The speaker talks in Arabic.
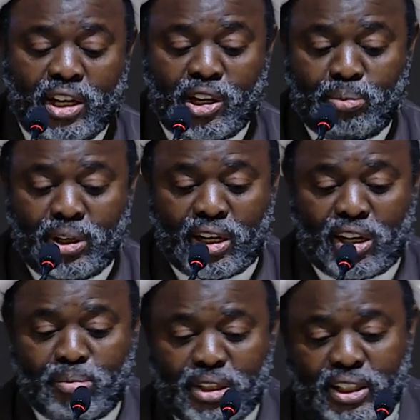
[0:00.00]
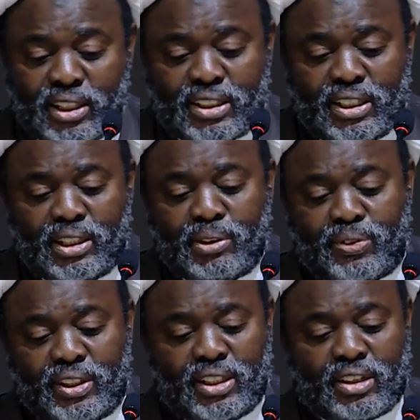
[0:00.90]
بالأهمية في
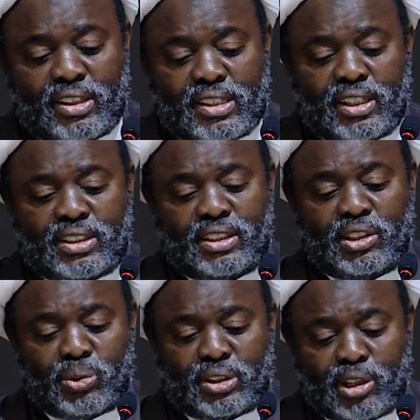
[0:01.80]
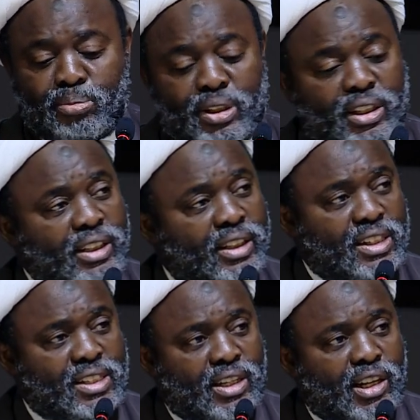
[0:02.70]
الدراسات والتبليغ
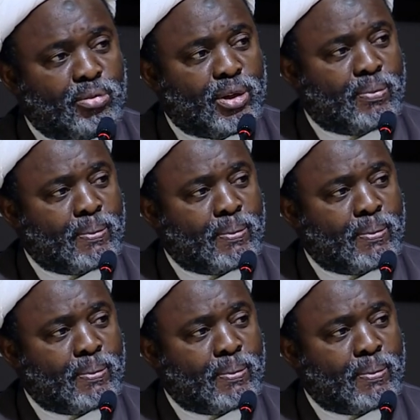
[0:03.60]
الإسلامي